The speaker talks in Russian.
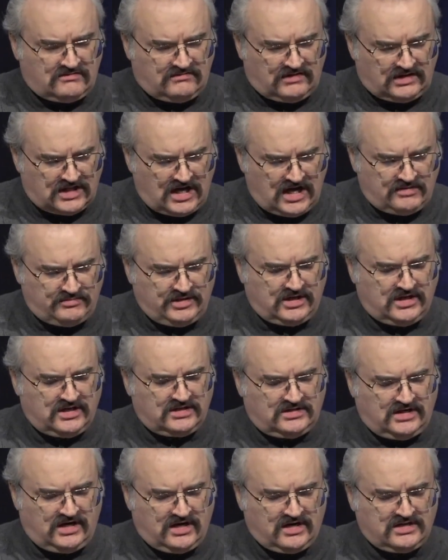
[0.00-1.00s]
Хвала,
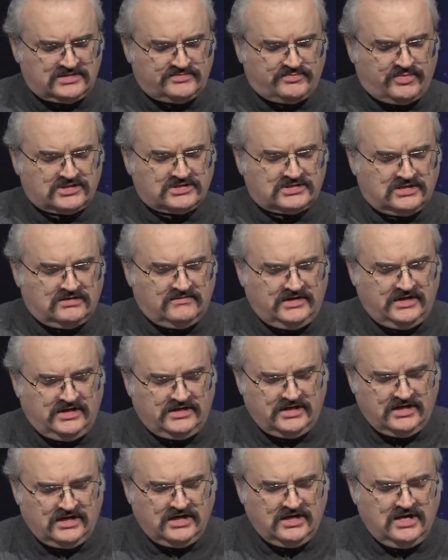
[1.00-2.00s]
благодарность,
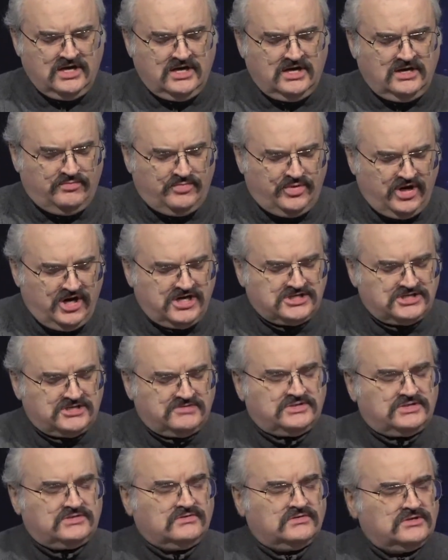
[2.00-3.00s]
прославление
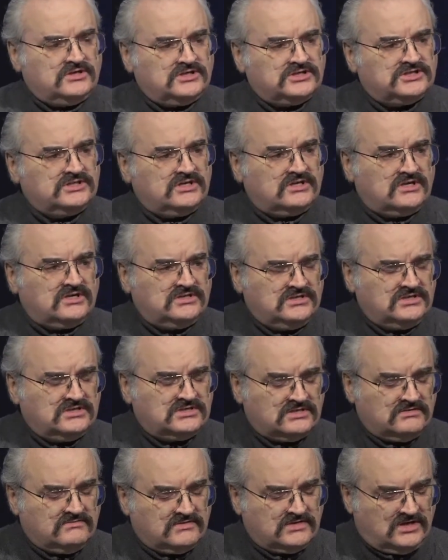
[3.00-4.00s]
прежде всего должны
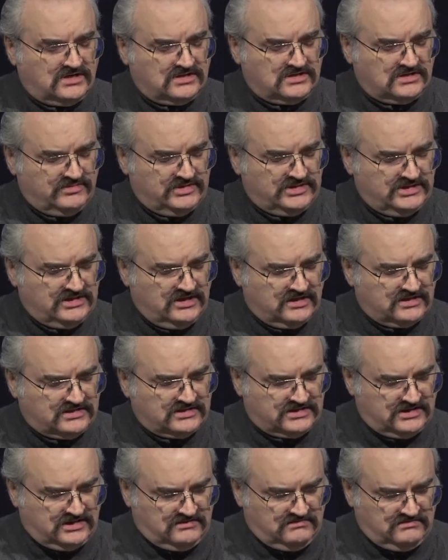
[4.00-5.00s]
родиться в нашем
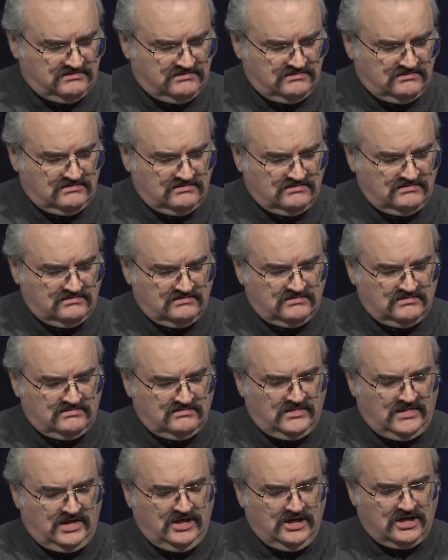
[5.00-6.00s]
сердце.
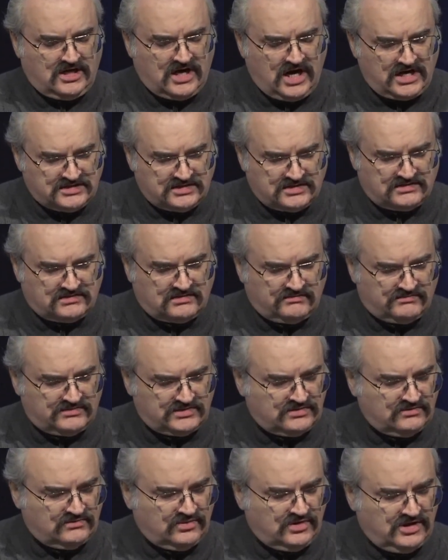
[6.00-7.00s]
И качество
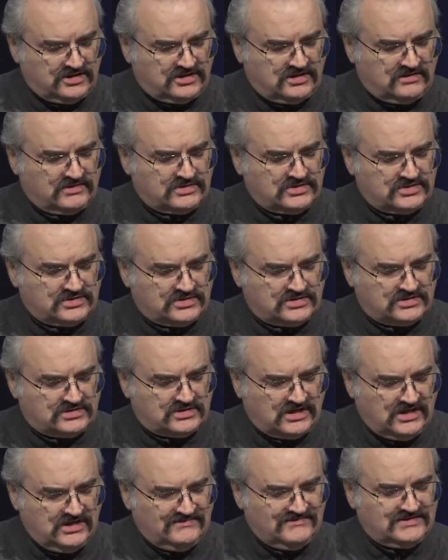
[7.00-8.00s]
всего этого
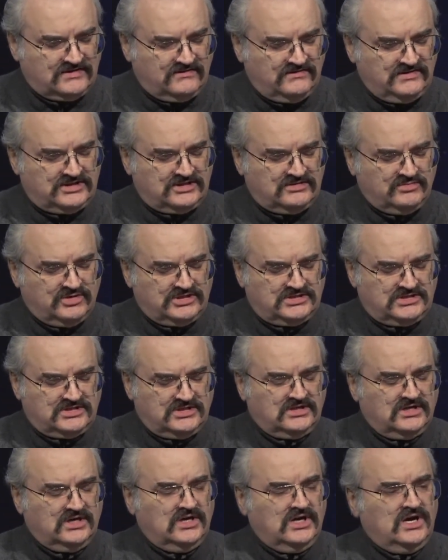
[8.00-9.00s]
стоит в
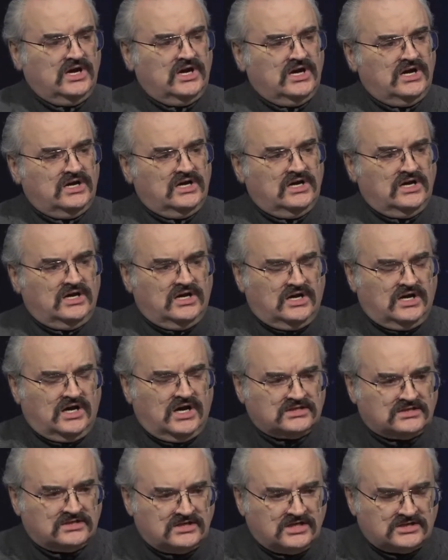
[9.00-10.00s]
зависимости
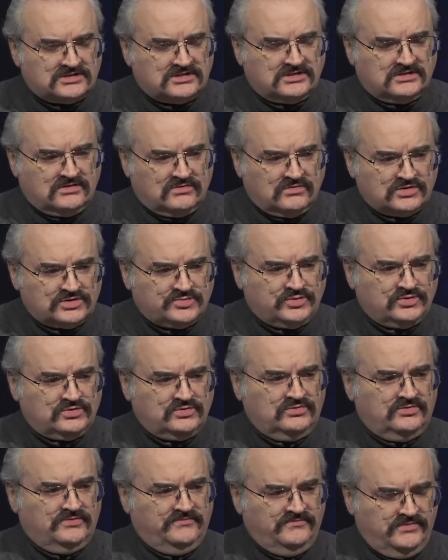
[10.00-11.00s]
от нашей
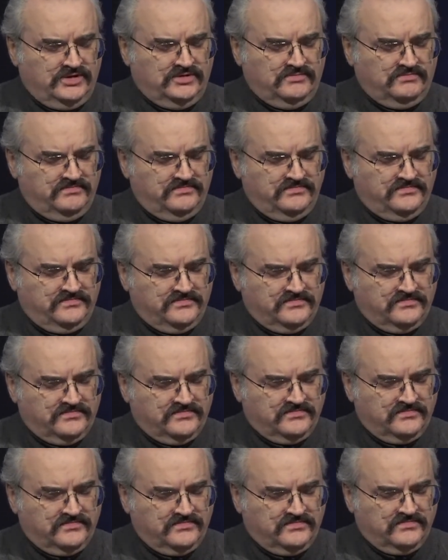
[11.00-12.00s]
Господу любви.
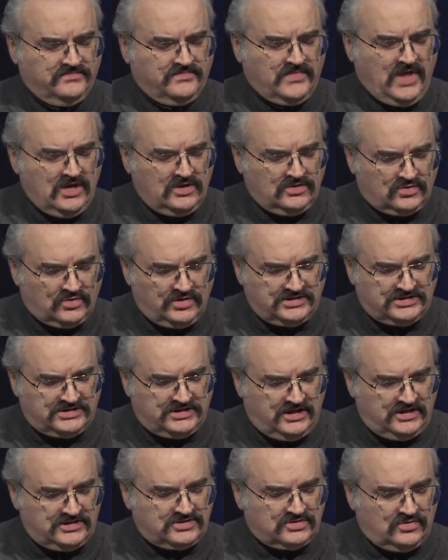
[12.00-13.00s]
То
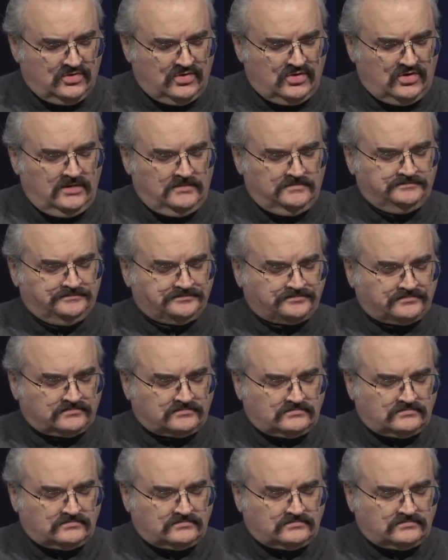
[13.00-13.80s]
есть речь о